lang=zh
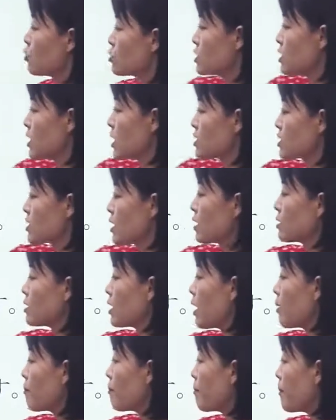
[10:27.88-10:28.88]
有栖大山
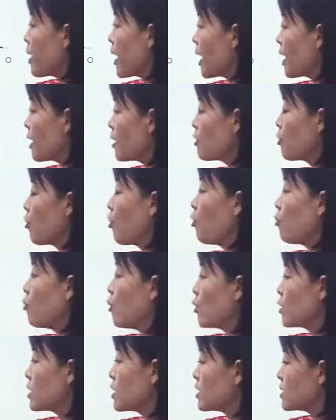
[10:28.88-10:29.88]
呢没有
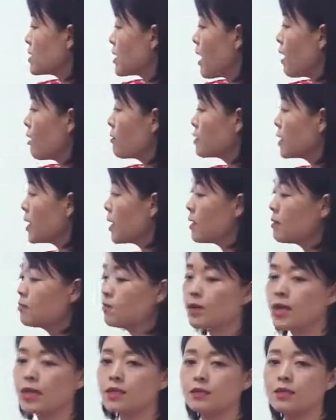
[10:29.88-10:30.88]
摩利山那
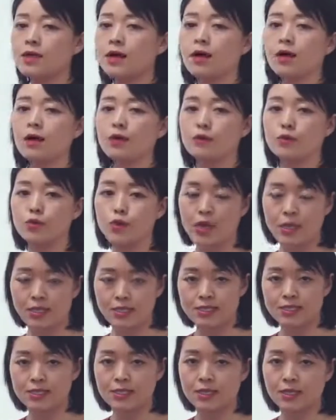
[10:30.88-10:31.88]
么的
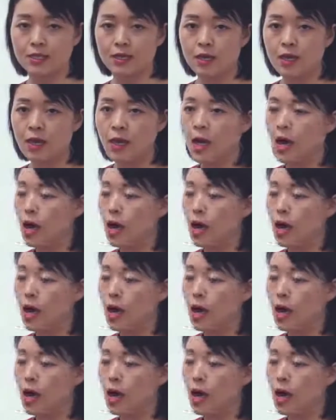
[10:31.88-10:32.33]
元气。